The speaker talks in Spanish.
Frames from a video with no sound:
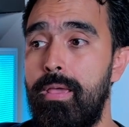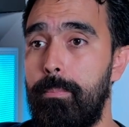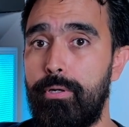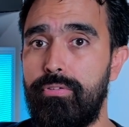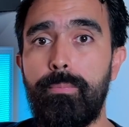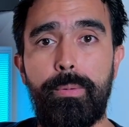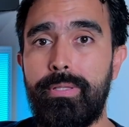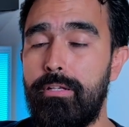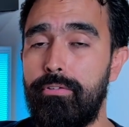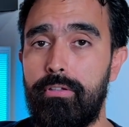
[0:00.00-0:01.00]
pero
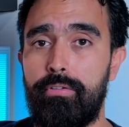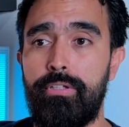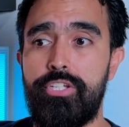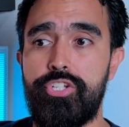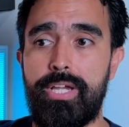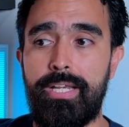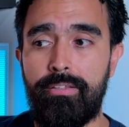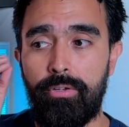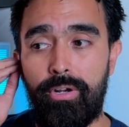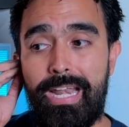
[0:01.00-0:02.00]
simplemente los que son de chicharito,